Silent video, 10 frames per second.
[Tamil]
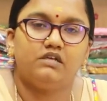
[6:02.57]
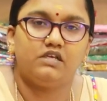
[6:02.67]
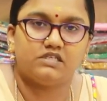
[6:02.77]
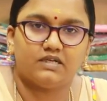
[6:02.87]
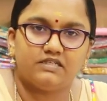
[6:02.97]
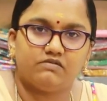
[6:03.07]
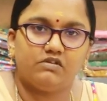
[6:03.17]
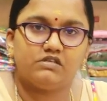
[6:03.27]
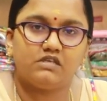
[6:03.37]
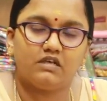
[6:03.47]
ரீசெல்லர்ஸ்
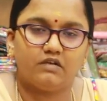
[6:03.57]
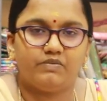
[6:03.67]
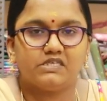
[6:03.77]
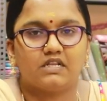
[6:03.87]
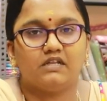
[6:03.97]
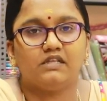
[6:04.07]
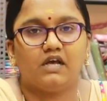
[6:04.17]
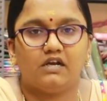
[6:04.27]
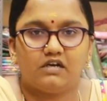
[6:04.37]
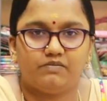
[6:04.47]
வந்து சிங்கிள் பீஸ்லேருந்து
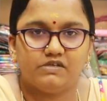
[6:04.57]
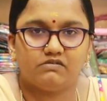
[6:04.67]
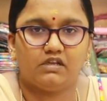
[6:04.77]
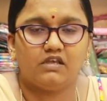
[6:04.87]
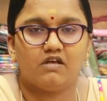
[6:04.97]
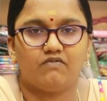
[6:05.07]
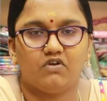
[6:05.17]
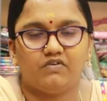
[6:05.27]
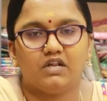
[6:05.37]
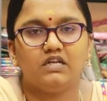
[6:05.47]
ஹண்ட்ரட் பீஸ் வரைக்கும்
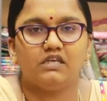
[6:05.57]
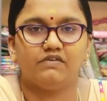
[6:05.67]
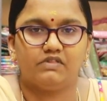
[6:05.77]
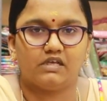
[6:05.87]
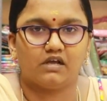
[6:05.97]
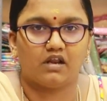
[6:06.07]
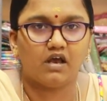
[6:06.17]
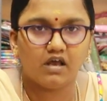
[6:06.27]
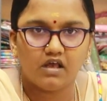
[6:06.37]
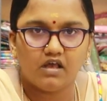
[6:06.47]
எவ்வளோ வேணாலும் நீங்கள் விற்றுக்கலாம்